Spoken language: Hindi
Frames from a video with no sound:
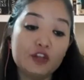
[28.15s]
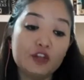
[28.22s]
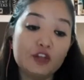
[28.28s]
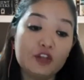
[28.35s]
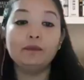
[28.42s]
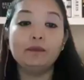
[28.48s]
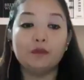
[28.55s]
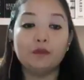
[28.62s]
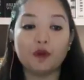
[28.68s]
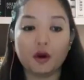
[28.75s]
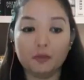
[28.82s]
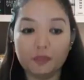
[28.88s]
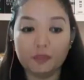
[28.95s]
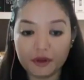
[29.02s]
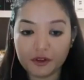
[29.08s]
आप एक
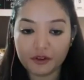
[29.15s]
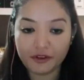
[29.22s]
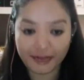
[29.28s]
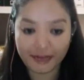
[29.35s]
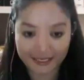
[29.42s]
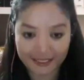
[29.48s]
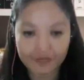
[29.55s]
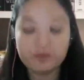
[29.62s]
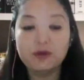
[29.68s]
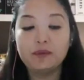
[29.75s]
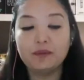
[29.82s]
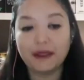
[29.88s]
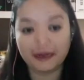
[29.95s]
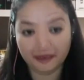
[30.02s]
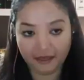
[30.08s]
प्रॉपर ड्रेस
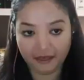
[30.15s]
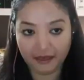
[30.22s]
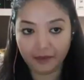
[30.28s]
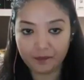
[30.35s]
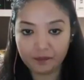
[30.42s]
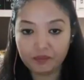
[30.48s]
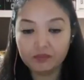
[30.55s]
में बैठे